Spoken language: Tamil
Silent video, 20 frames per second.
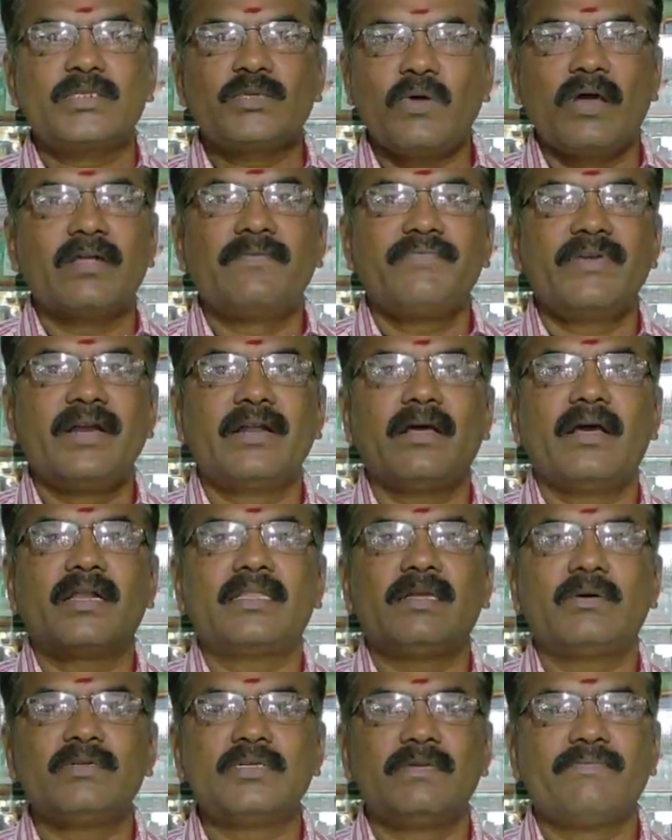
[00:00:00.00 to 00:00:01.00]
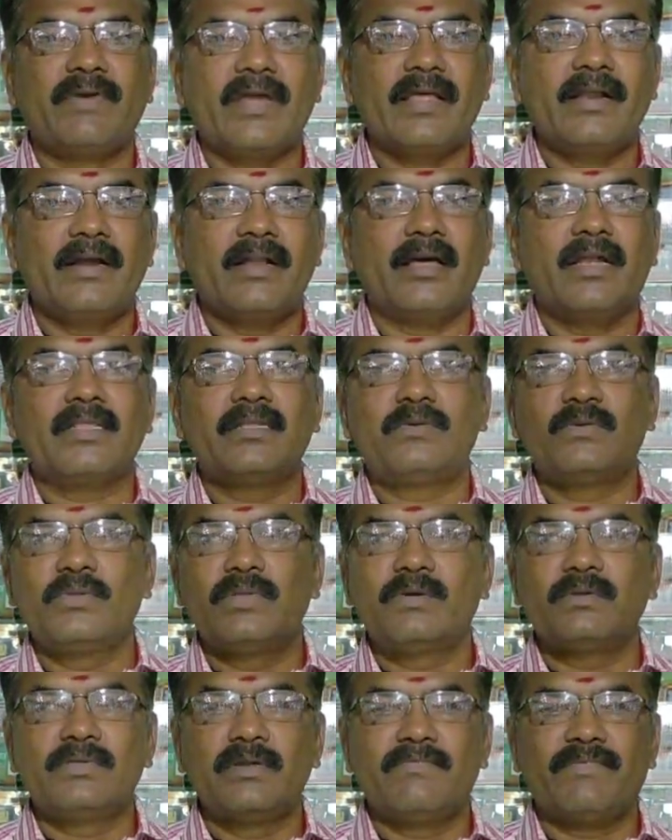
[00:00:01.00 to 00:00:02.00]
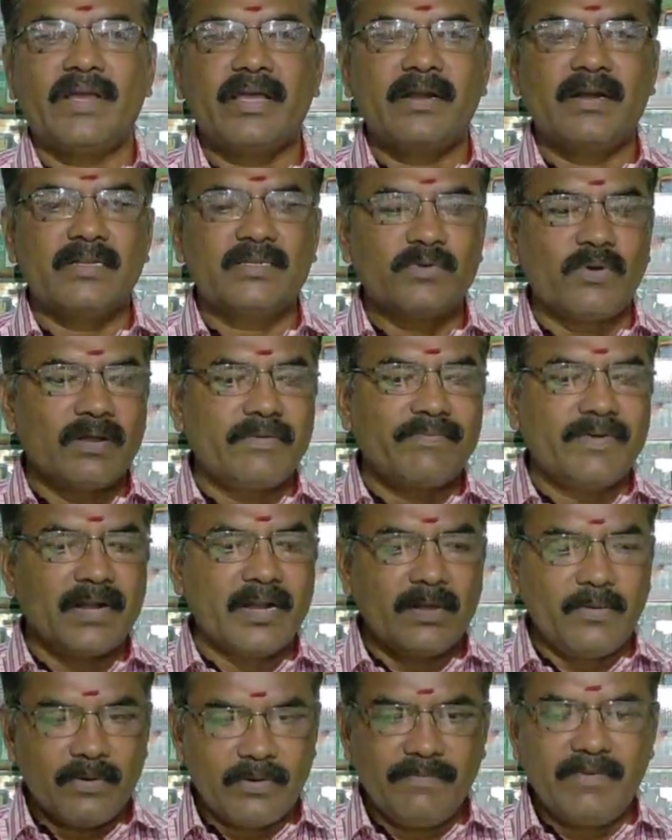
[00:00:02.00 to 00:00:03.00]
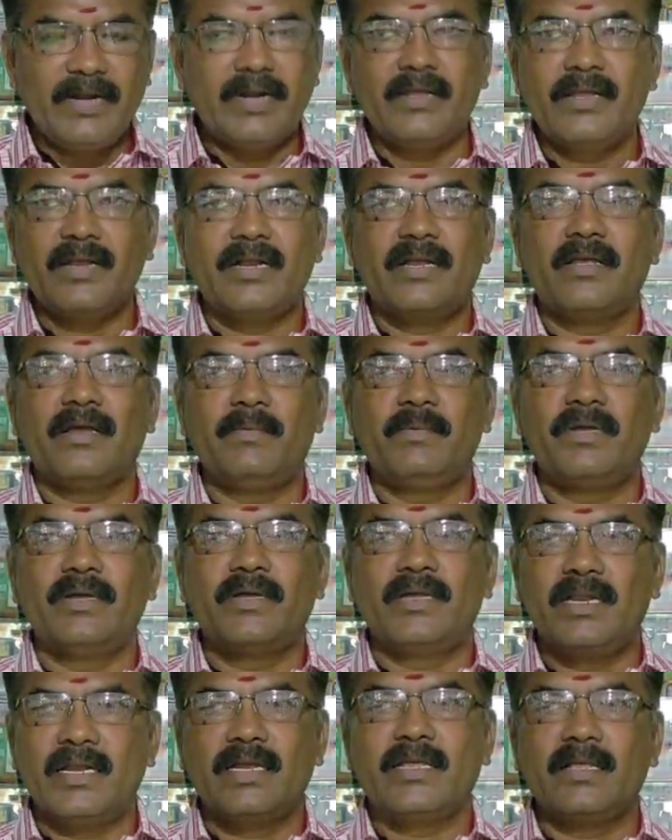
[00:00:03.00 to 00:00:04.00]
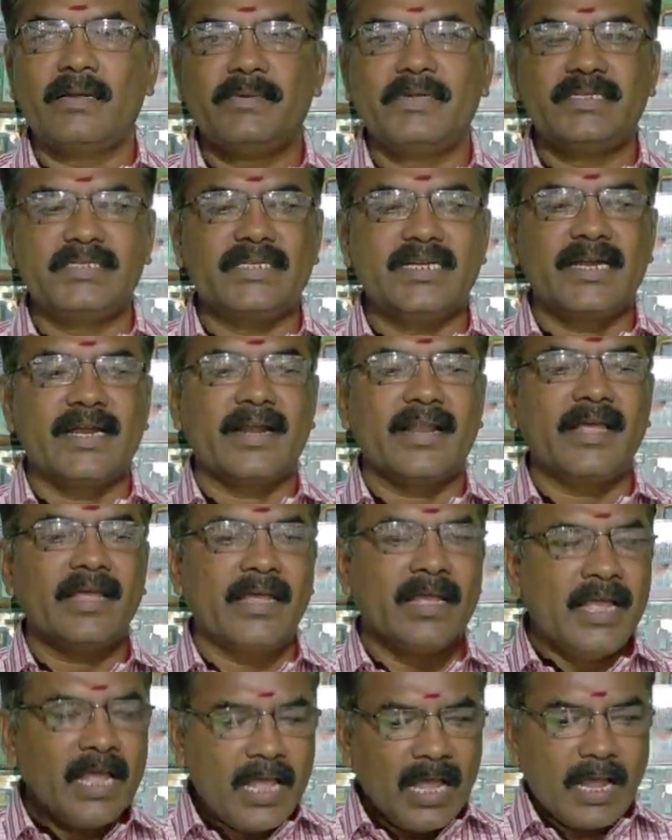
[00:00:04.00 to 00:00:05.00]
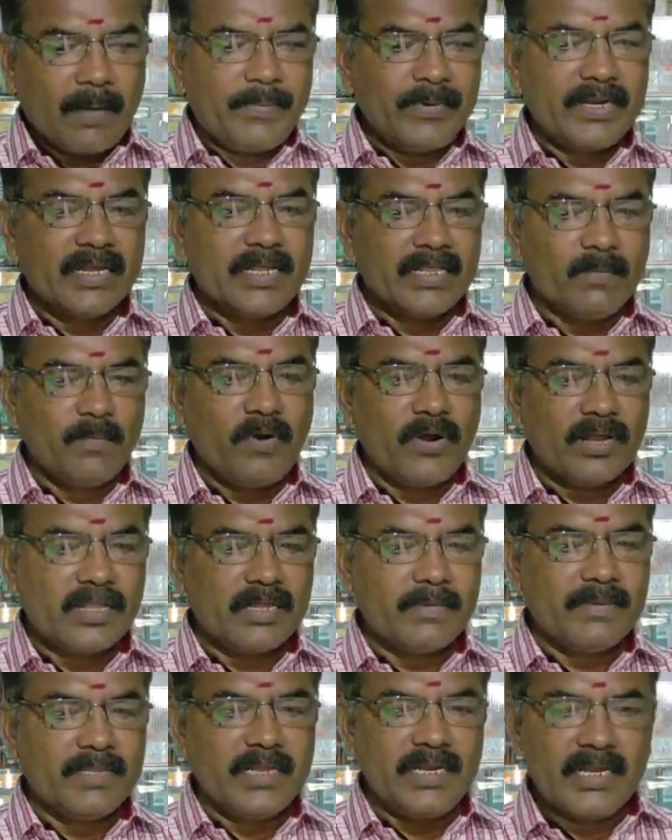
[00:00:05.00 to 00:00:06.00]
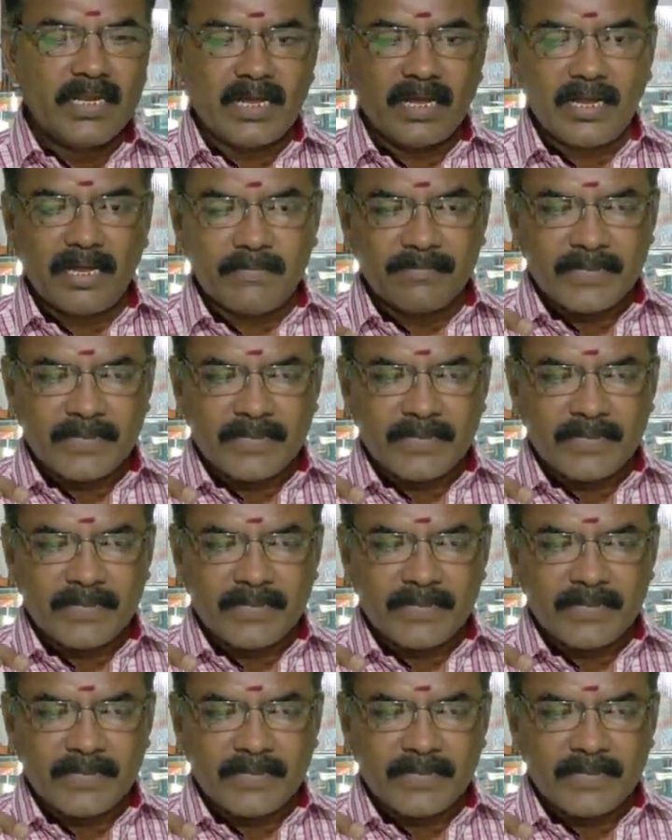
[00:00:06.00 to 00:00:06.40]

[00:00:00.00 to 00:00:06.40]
ஸ்கொயர் ஃபீட் ஆர் தௌசண்ட் ஃபைவ் ஹண்ட்ரட் ஆர் டூ தௌசண்ட் ஃபைவ் ஹண்ட்ரட் ஸ்கொயர் ஃபீட்ல ஒரு வீடு இருக்கு அப்படி இருக்குது அப்படி வச்சுக்கீங்களேன் அப்போ நீங்க இந்த மோடத்தை வந்து நீங்க